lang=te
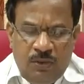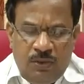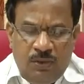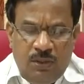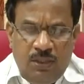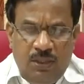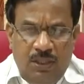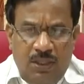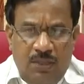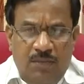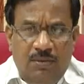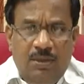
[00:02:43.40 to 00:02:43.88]

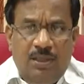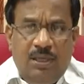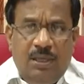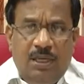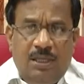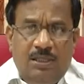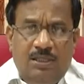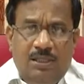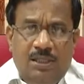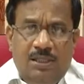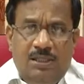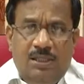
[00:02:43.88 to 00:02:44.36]
సో ఈ
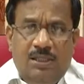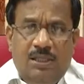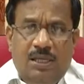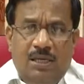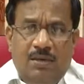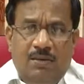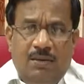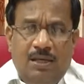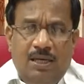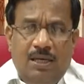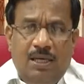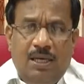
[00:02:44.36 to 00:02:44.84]
విధంగా
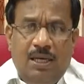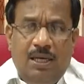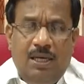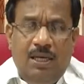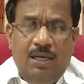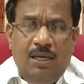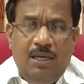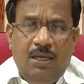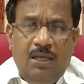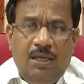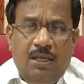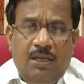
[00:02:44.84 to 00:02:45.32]
వలన
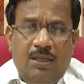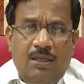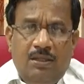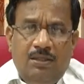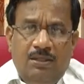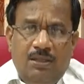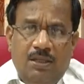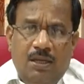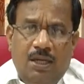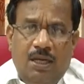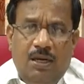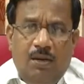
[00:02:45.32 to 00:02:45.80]

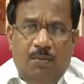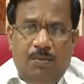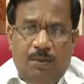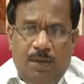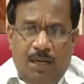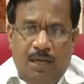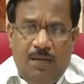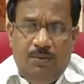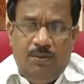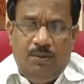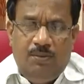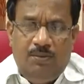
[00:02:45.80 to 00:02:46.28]
జిల్లాలో
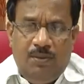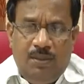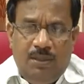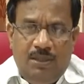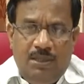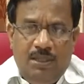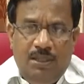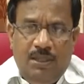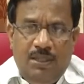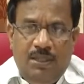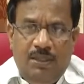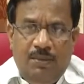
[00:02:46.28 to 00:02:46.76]
పాల
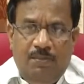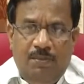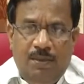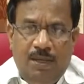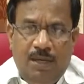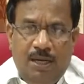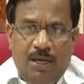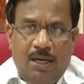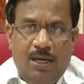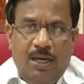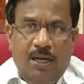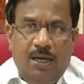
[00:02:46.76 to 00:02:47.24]
ఉత్పత్తి
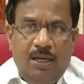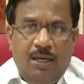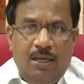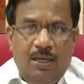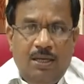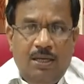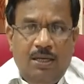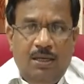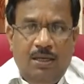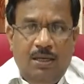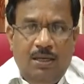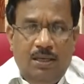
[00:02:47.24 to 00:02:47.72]

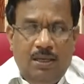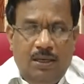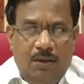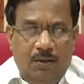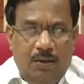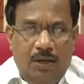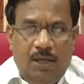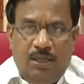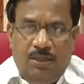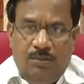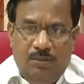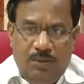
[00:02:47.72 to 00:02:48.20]
పెరగడానికి
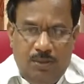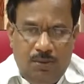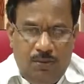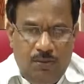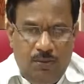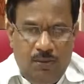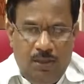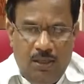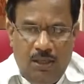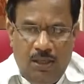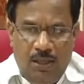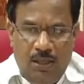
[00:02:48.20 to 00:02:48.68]
అవకాశం
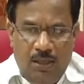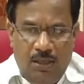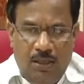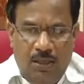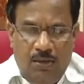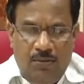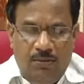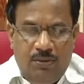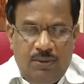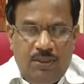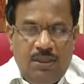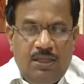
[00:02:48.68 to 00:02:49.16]
ఎక్కువగా
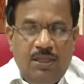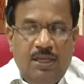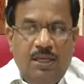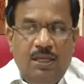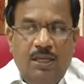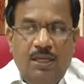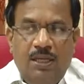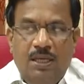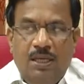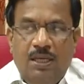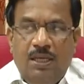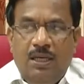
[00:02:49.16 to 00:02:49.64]

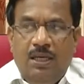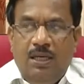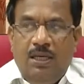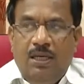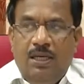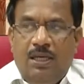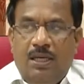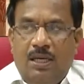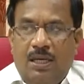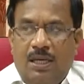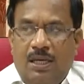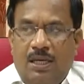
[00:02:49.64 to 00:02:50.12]
ఉంటుందండి
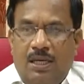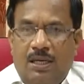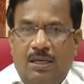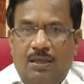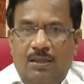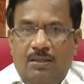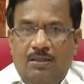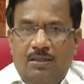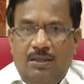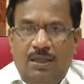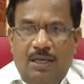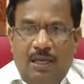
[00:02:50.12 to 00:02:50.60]
ఇక
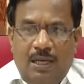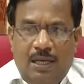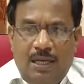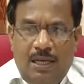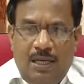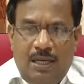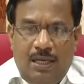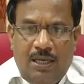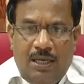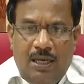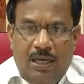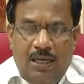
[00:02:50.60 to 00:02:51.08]
జిల్లా
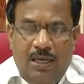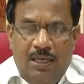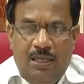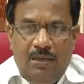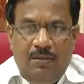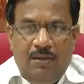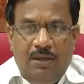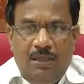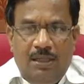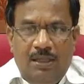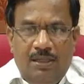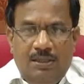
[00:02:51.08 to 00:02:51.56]
కలెక్టర్ గారు
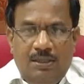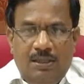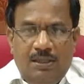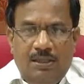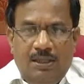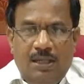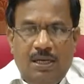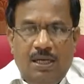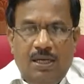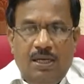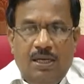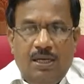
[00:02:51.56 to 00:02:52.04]
ఇటీవల ఏం
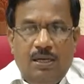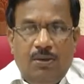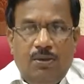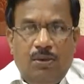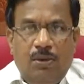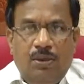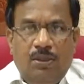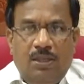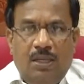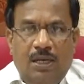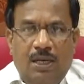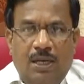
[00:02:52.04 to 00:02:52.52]
చేశారంటే
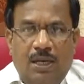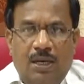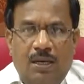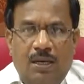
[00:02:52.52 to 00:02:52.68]
కొంత